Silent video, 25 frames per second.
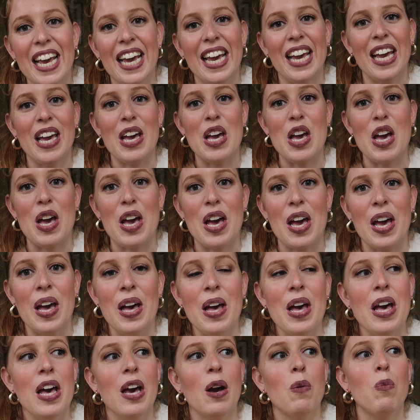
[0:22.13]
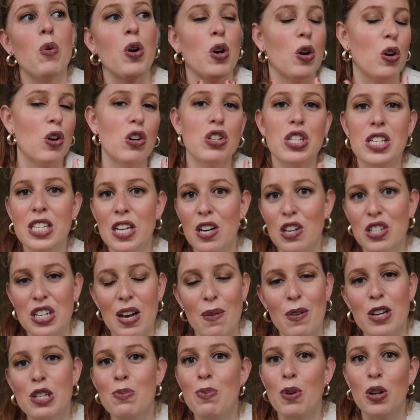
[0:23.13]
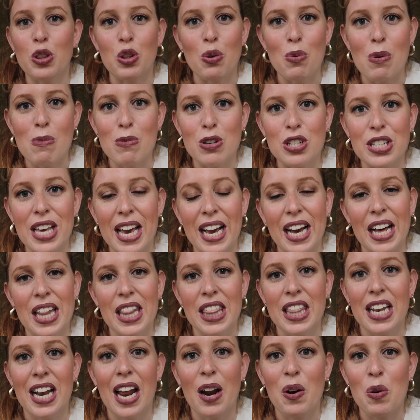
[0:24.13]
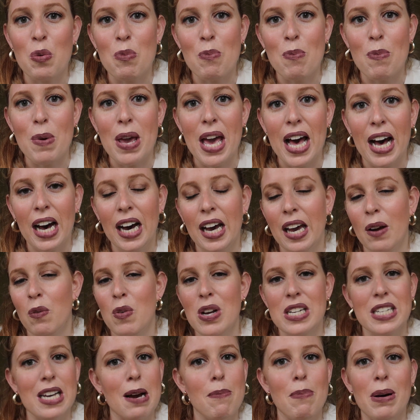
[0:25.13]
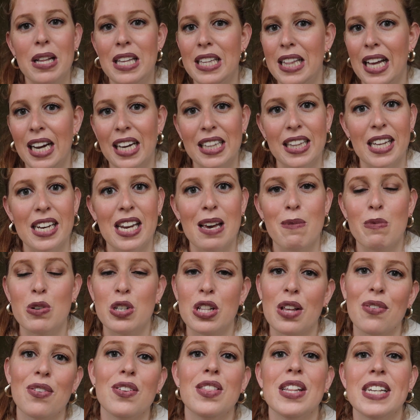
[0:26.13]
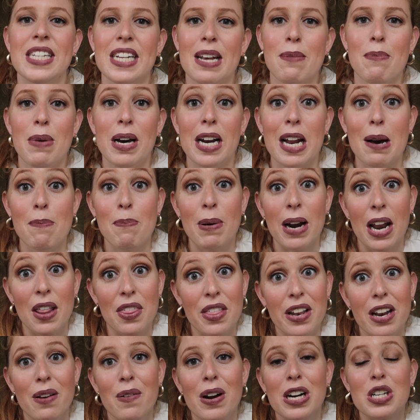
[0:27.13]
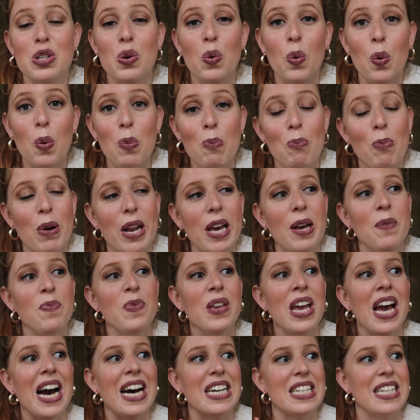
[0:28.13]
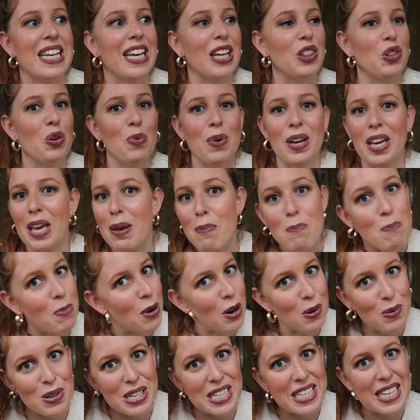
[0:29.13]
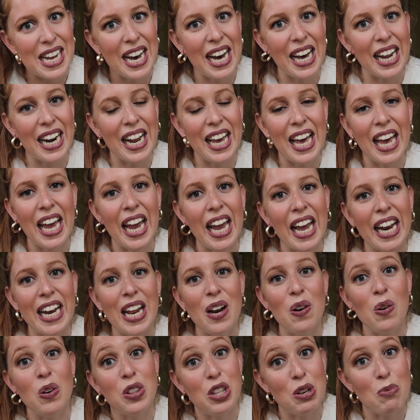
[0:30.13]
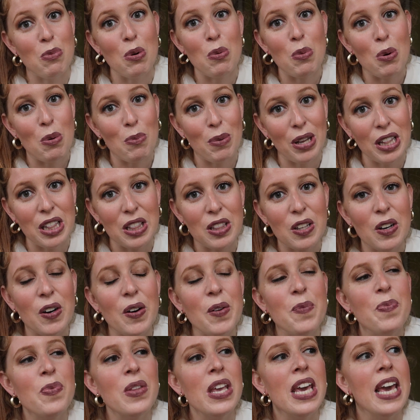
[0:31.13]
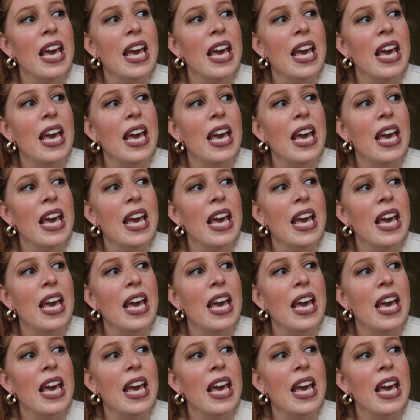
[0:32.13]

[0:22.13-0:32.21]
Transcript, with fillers: Eh, bueno, no sé si lo sabéis, pero tuvimos que cancelar un viaje, una escapadita que teníamos de fin de semana para celebrar su cumple, así que tuve que improvisar en el último momento.